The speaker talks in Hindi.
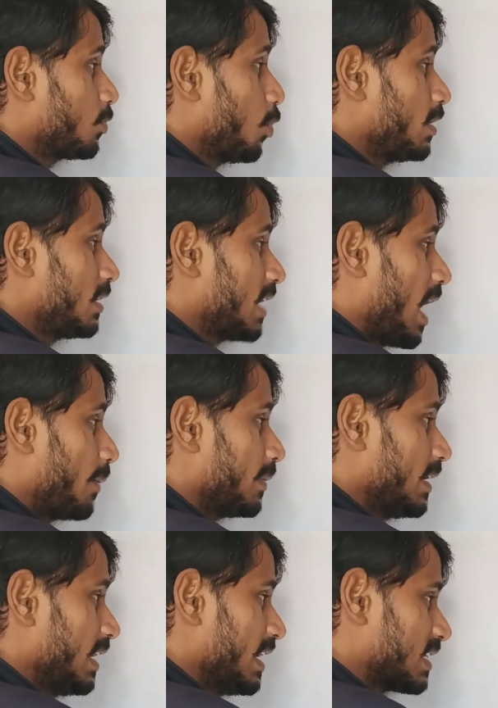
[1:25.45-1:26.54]
कोई काम
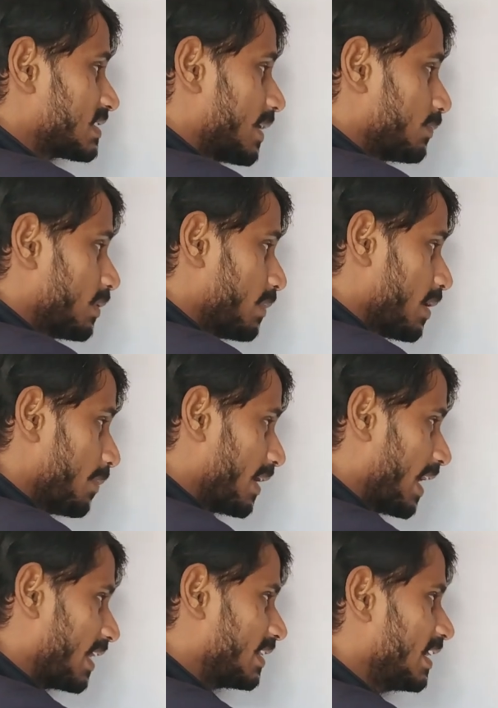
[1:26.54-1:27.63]
एक शब्द में
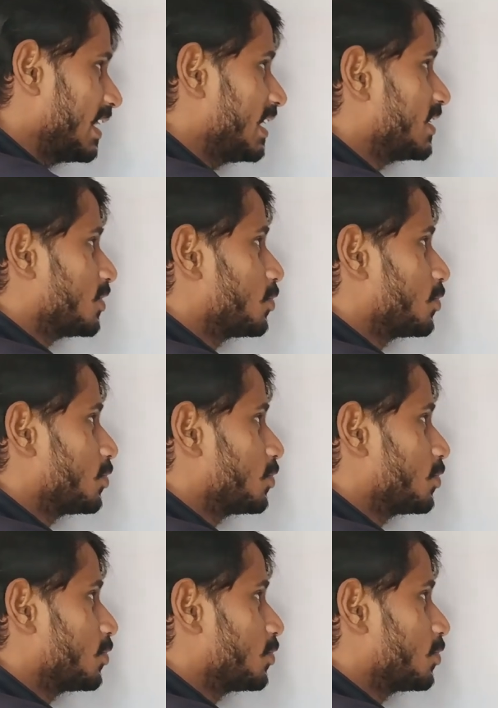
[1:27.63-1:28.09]
बना दें